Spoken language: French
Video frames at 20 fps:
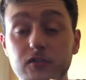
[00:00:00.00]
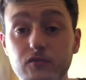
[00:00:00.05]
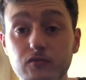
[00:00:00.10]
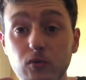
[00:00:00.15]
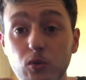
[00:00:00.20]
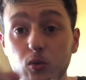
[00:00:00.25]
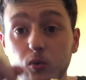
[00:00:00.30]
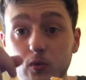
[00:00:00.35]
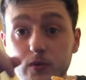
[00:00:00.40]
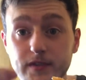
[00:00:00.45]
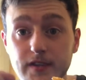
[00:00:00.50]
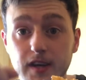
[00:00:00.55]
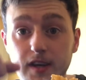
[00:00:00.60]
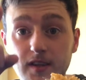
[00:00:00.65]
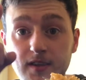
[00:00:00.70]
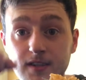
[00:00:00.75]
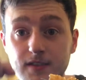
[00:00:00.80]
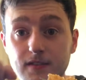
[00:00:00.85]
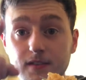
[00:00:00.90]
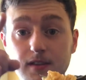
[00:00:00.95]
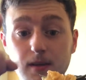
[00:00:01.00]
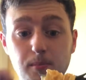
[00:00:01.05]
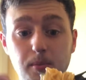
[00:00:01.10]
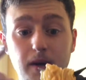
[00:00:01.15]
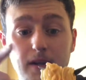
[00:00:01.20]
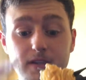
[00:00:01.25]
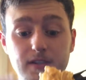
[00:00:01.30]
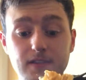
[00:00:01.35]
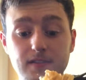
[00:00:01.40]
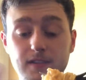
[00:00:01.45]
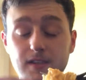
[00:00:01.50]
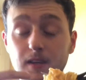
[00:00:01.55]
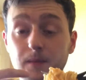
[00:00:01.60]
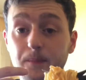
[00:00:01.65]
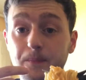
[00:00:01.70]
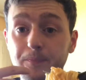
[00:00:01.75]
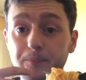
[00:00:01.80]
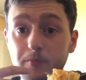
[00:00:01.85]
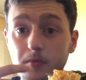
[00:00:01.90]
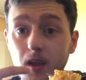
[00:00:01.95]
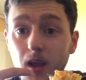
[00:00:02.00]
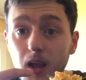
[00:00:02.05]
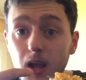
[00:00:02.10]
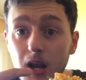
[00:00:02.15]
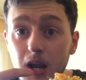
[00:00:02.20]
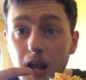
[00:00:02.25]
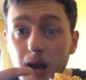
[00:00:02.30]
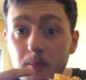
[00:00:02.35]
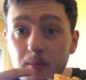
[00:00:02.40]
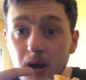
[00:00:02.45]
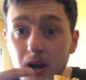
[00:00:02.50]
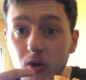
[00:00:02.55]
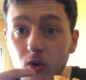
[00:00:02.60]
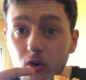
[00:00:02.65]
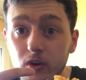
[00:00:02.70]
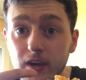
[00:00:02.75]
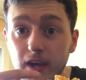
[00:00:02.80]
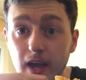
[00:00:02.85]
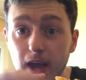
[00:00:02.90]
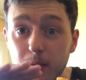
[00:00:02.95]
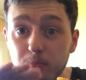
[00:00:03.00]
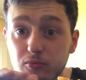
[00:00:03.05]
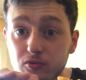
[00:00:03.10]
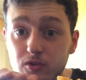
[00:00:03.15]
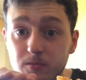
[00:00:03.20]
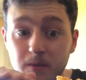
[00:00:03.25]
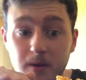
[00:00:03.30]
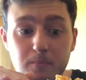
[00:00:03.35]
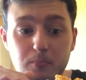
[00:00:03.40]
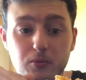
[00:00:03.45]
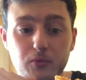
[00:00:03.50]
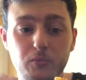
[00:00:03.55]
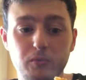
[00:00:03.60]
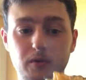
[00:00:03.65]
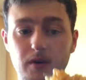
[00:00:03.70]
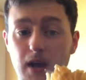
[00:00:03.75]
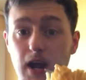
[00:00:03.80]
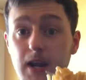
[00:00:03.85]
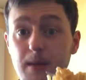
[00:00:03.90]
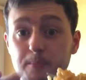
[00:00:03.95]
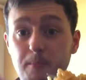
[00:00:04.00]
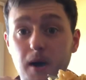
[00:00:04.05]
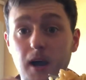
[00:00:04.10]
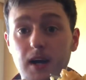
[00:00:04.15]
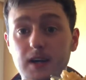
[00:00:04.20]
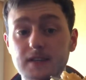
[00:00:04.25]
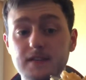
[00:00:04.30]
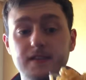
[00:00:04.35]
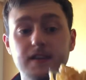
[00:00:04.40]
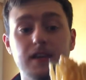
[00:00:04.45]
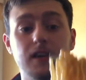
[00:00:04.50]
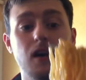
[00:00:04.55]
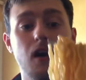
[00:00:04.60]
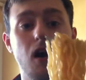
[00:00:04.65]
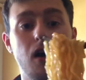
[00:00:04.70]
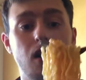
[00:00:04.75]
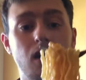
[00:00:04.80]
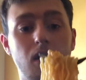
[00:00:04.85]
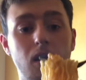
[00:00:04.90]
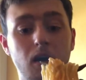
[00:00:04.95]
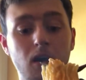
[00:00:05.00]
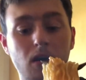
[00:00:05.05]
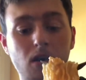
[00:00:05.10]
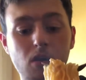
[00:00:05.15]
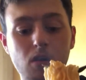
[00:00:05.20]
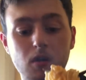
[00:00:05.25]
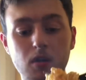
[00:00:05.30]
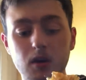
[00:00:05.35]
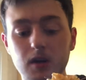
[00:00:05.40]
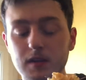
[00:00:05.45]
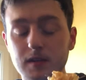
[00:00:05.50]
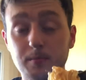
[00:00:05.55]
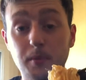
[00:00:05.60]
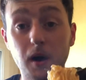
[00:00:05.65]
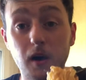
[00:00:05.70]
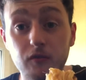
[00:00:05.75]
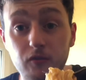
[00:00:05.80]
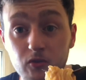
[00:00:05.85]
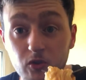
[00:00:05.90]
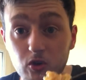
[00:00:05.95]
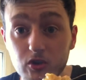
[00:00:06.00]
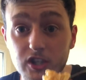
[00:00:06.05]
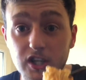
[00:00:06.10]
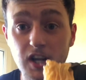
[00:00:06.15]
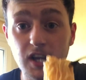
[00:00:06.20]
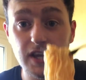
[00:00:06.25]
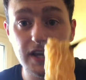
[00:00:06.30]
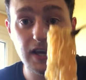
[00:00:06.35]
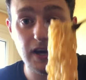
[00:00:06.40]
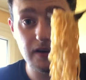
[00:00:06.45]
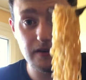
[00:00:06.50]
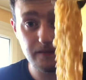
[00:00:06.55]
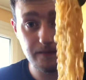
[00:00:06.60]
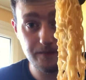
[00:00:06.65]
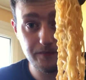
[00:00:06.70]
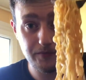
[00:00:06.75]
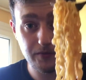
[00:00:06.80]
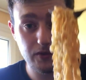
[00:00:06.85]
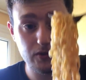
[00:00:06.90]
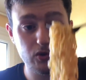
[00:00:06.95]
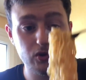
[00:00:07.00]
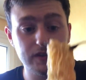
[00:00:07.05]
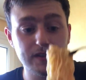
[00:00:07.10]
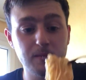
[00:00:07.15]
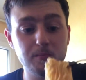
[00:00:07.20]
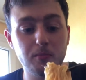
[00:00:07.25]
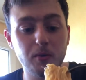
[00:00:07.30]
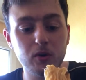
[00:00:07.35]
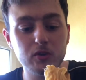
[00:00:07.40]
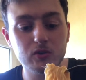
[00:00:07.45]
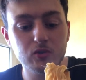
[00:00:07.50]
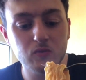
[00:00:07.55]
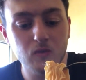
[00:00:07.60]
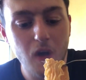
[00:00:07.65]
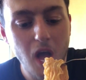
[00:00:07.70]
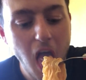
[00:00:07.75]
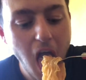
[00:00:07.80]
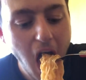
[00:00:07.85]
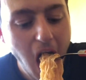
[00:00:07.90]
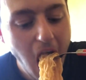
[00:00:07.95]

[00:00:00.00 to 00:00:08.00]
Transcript: Je vous le conseille, n'hésitez pas à tester. Là, ma langue, elle bouge même plus. Elle est paralysée. c'est pas grave, on enchaîne, les gars. Deuxième portion.